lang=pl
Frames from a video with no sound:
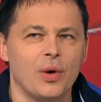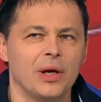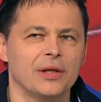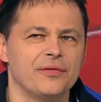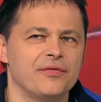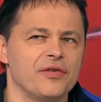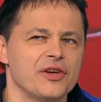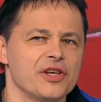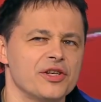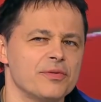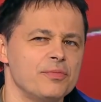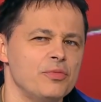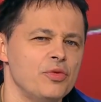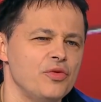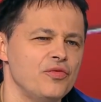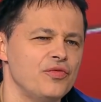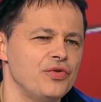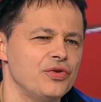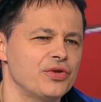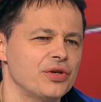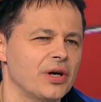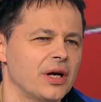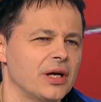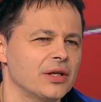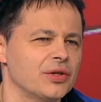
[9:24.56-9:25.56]
łatwo jest
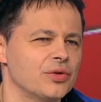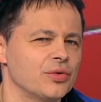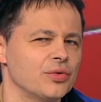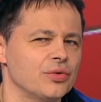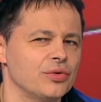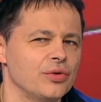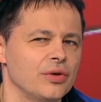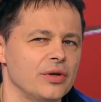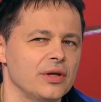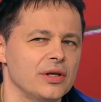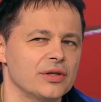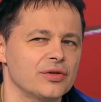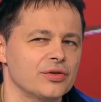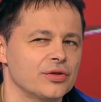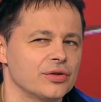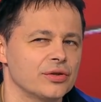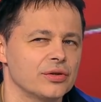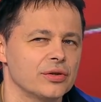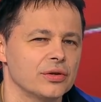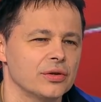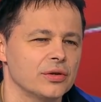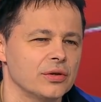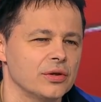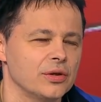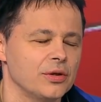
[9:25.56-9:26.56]
mówić, a trudno
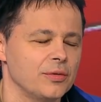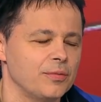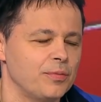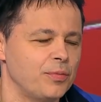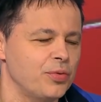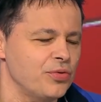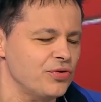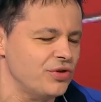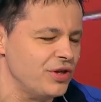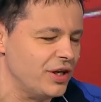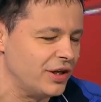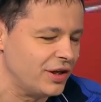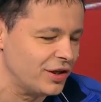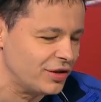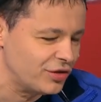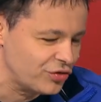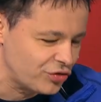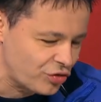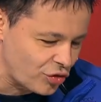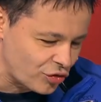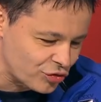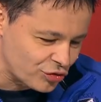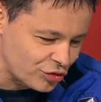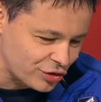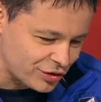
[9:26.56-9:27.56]
jest y, później, kiedy
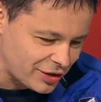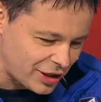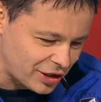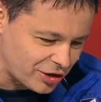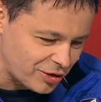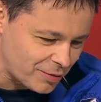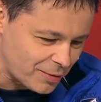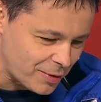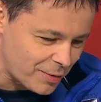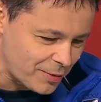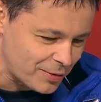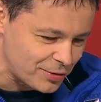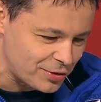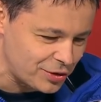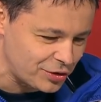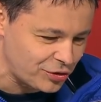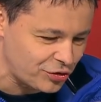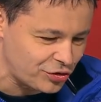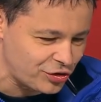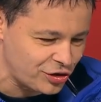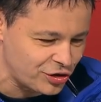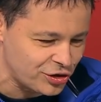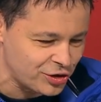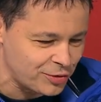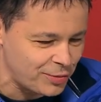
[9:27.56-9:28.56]
się już dostaje tę propozycję,
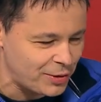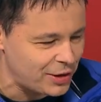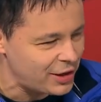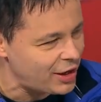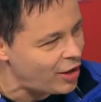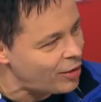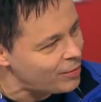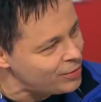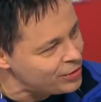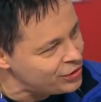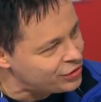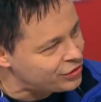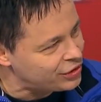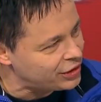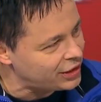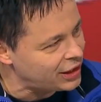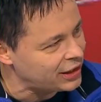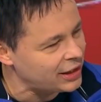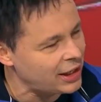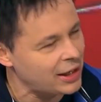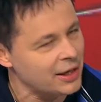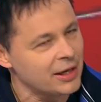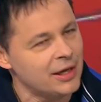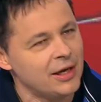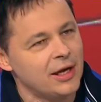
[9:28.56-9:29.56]
to się zmienia oblicze. Tak
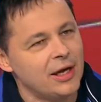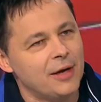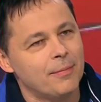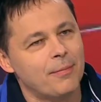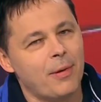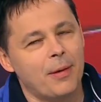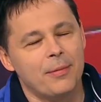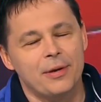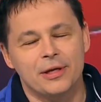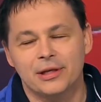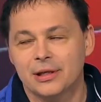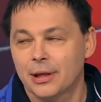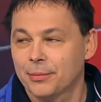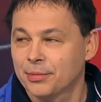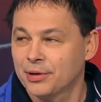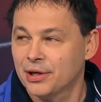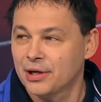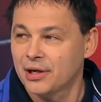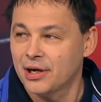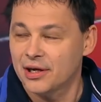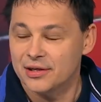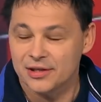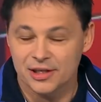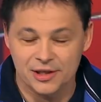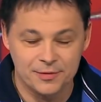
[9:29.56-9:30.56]
jak mhm. pamiętam
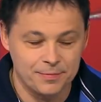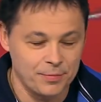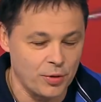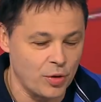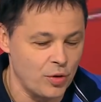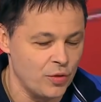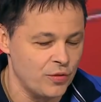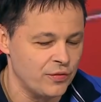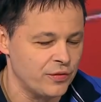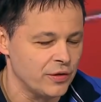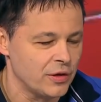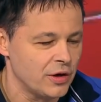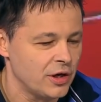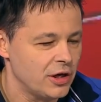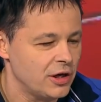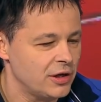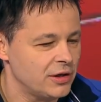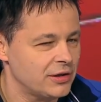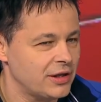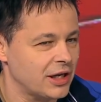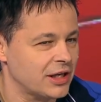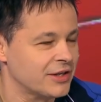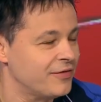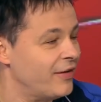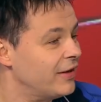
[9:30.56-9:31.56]
kilka zespołów
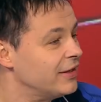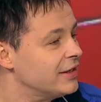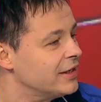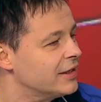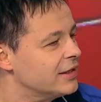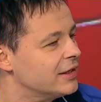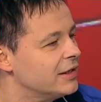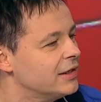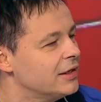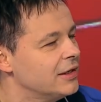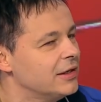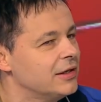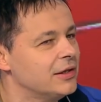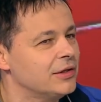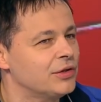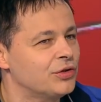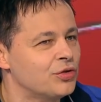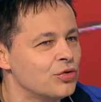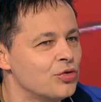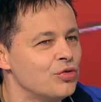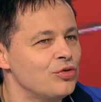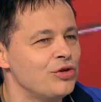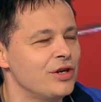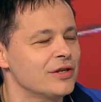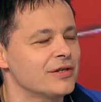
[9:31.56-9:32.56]
y, tak zwanych y, e,
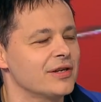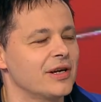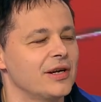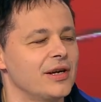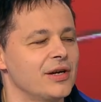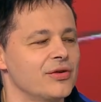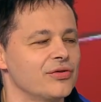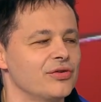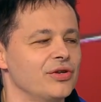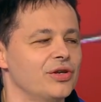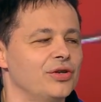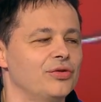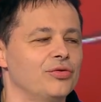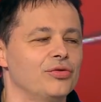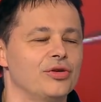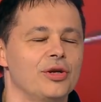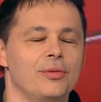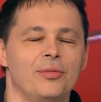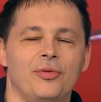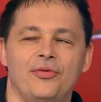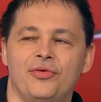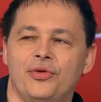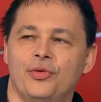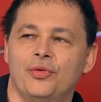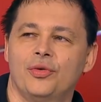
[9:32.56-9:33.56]
tru niezależnych, które
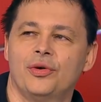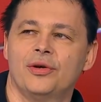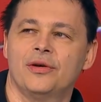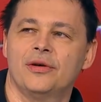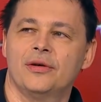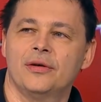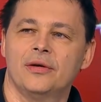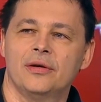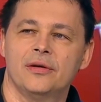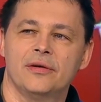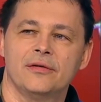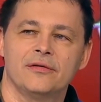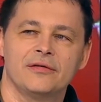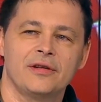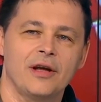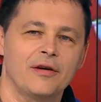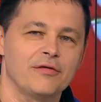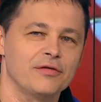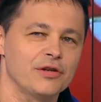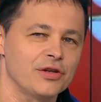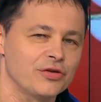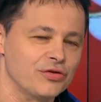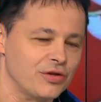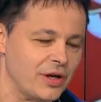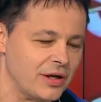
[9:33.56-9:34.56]
mówiły w
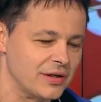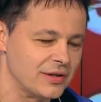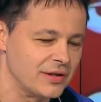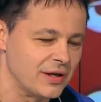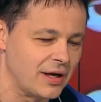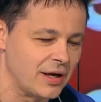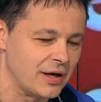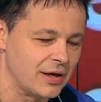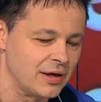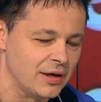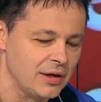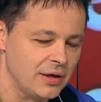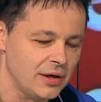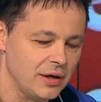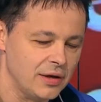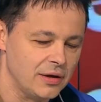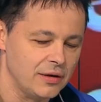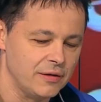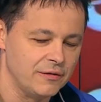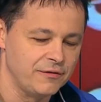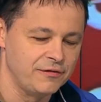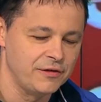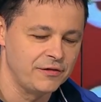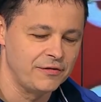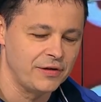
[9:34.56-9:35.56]
dawnych czasach,
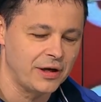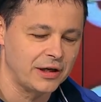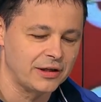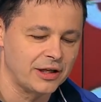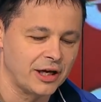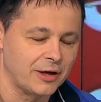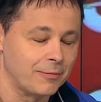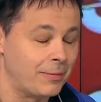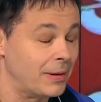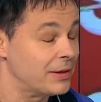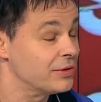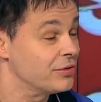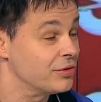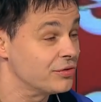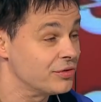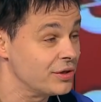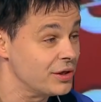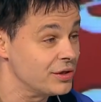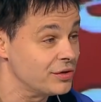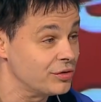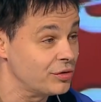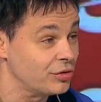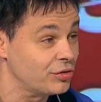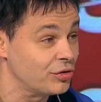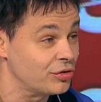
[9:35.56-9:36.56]
w wywiadach, bardzo
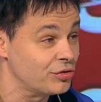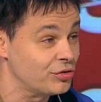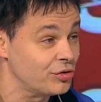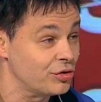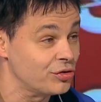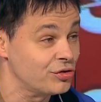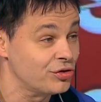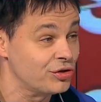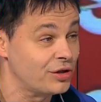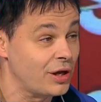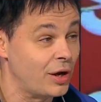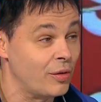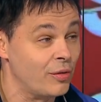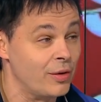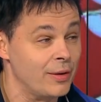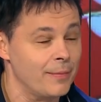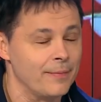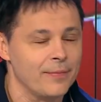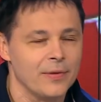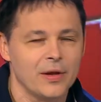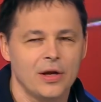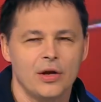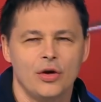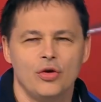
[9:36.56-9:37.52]
często to, to czytałem,